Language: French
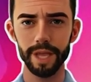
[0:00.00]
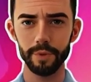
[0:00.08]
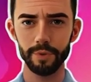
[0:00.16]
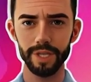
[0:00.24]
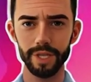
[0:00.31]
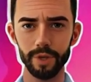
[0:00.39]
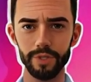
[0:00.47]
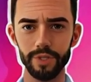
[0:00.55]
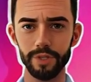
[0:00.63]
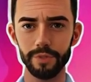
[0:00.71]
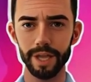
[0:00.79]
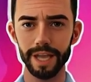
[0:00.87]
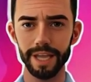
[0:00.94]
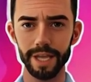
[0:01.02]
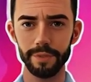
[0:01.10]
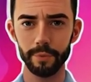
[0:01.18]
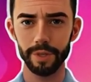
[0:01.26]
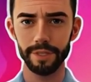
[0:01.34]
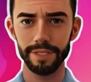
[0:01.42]
Mais nous voyons aujourd'hui à
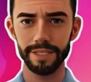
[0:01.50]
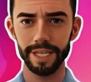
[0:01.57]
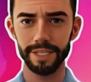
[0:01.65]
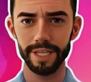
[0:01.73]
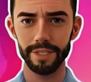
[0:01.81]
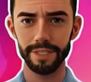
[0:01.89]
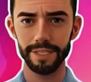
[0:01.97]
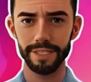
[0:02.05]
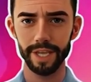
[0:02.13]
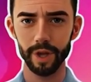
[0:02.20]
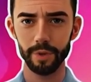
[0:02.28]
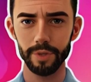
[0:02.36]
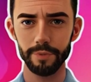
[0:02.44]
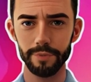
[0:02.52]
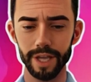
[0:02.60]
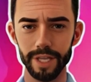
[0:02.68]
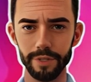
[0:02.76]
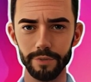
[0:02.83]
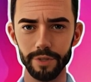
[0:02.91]
quel point cet exercice est
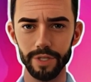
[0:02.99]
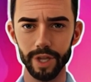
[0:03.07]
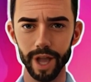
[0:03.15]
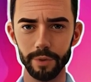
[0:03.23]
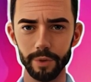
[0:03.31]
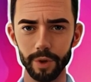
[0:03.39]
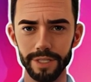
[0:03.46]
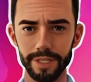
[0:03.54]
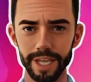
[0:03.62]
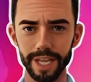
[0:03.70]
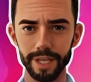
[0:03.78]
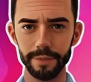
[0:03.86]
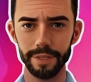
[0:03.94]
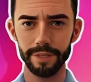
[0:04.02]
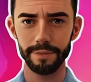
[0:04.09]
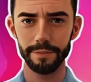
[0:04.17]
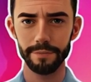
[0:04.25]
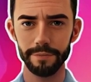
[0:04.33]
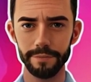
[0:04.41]
chronophage et frustrant pour les équipes.
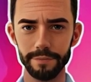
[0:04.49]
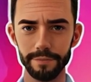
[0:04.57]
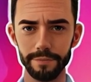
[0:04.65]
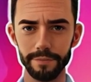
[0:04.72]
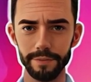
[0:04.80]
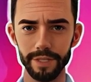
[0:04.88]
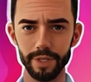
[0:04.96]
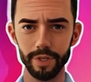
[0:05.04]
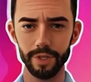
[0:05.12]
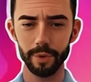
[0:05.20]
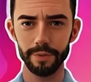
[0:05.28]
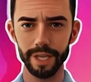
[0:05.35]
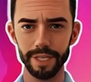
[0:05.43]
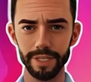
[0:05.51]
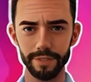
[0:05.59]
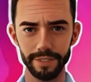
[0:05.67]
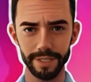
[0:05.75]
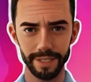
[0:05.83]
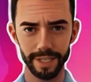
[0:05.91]
Notre
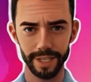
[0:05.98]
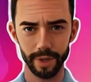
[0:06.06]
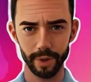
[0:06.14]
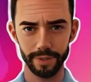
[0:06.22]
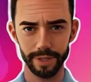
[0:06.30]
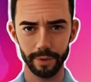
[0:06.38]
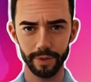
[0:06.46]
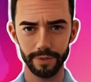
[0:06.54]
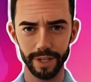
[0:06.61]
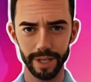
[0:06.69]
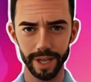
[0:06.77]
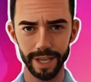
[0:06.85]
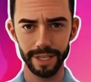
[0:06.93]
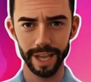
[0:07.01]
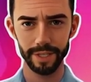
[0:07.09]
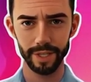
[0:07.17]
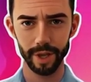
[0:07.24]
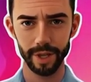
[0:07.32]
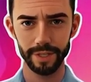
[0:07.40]
objectif ici est donc de vous faire gagner
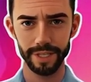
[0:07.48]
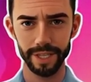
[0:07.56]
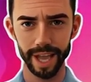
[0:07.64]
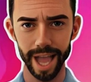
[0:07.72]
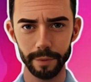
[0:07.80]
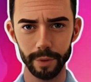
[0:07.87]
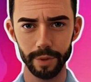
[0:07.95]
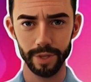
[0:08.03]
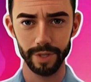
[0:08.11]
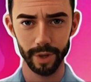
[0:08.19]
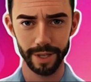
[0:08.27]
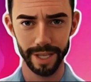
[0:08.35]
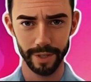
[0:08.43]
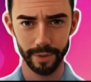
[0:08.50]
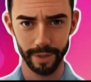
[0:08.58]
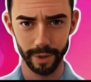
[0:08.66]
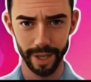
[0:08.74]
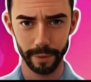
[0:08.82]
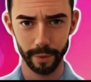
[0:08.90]
un temps considérable tout en
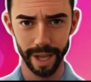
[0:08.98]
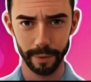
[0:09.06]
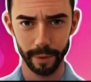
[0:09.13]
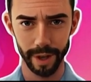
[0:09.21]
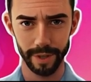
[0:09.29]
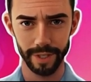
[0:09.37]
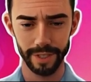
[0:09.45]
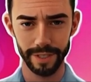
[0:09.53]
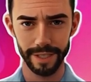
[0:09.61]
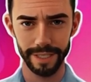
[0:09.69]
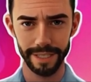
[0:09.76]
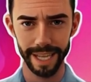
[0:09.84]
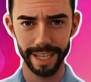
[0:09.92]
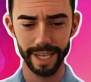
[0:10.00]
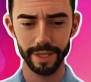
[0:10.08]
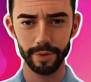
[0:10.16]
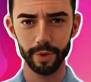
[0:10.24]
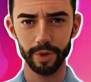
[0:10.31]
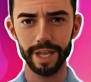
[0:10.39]
adoptant la bonne approche, celle
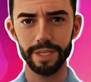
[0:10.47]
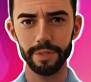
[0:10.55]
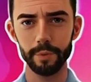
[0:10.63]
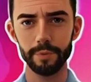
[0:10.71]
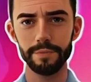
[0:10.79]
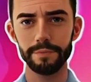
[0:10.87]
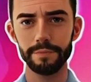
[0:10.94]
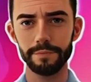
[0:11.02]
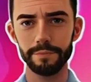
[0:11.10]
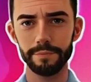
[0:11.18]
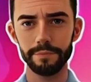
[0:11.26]
qui vous correspond.